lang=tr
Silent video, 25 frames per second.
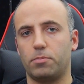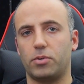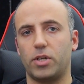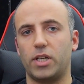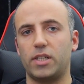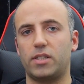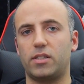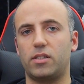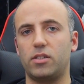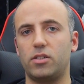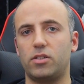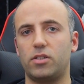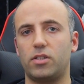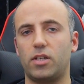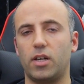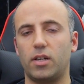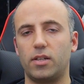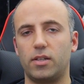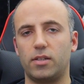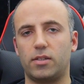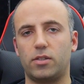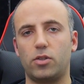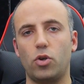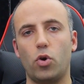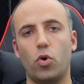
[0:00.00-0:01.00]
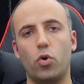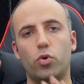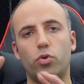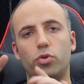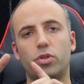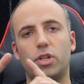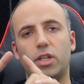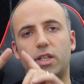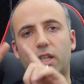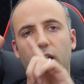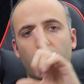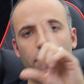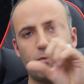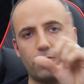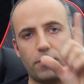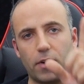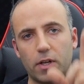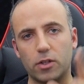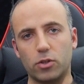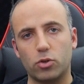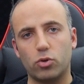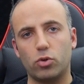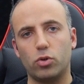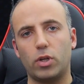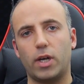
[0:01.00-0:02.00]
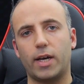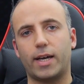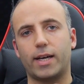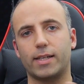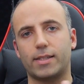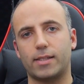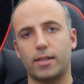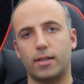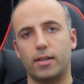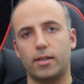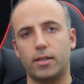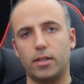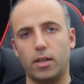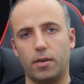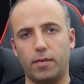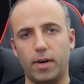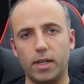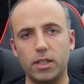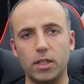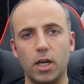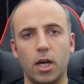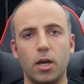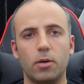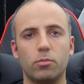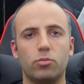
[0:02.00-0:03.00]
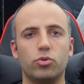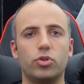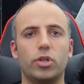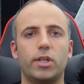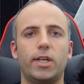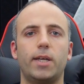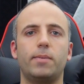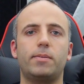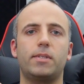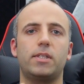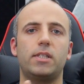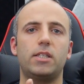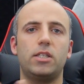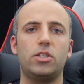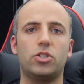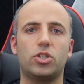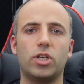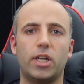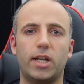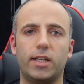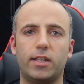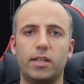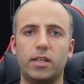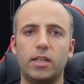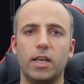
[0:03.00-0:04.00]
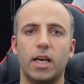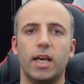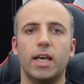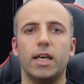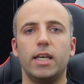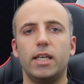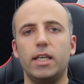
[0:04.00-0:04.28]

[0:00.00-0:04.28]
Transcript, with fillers: Prestige serisi önünde dev fanları olan kasaları da var. Bunların hepsini inceledik.